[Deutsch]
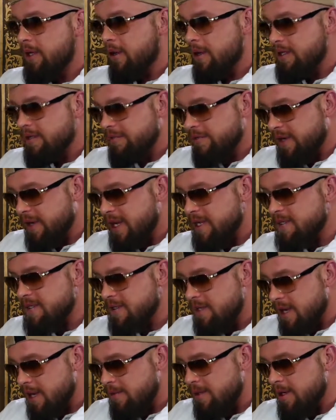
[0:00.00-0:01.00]
Die Leute
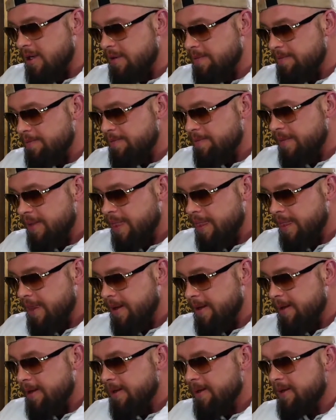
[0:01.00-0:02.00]
vergessen aber,
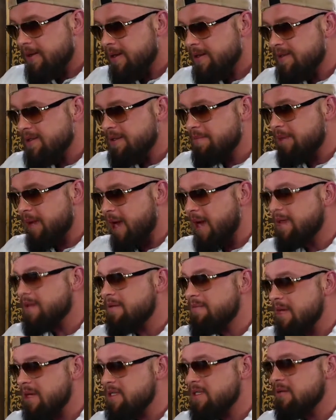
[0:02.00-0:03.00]
dass die
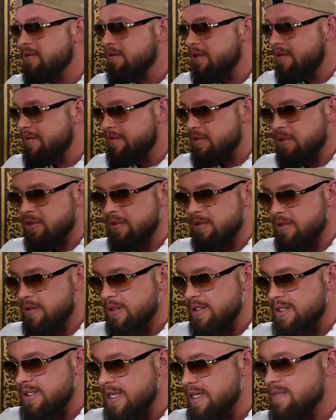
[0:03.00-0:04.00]
breite Masse, und da
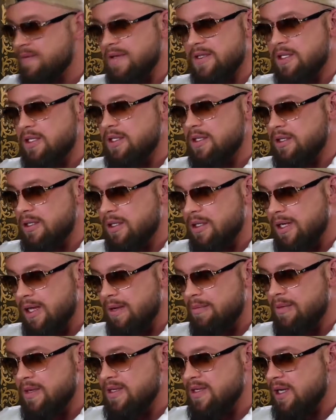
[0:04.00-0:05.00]
ist das, was ich äh,
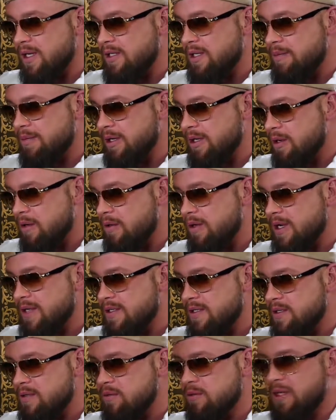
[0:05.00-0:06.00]
eben gesagt habe, genau
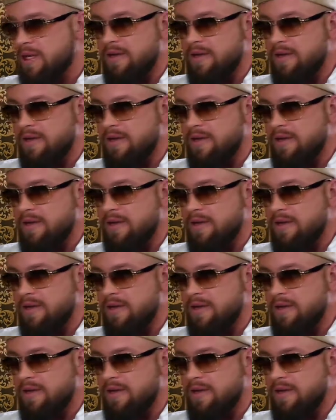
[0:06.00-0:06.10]
das